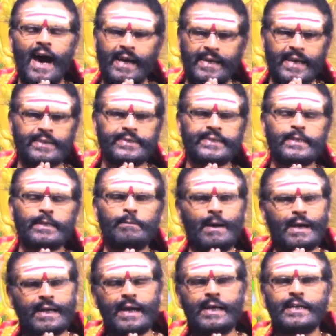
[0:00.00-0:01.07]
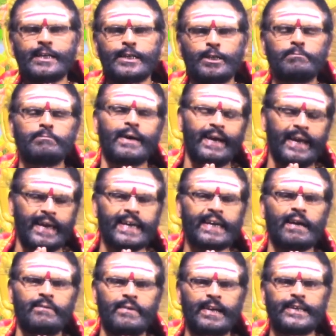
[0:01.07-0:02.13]
அனைத்து மக்களுக்கும் கிடைக்க
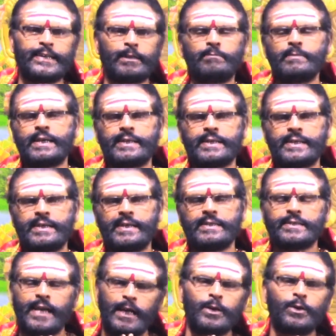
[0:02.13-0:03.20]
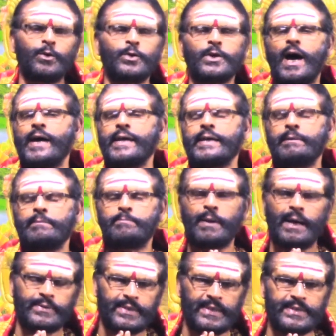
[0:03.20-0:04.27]
வேண்டும் என்று நல்லூரானை
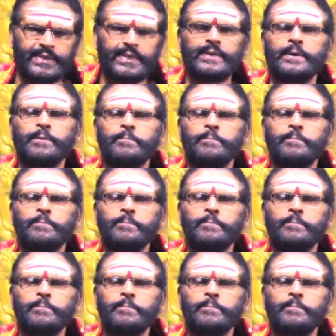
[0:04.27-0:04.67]
பிரார்த்தித்து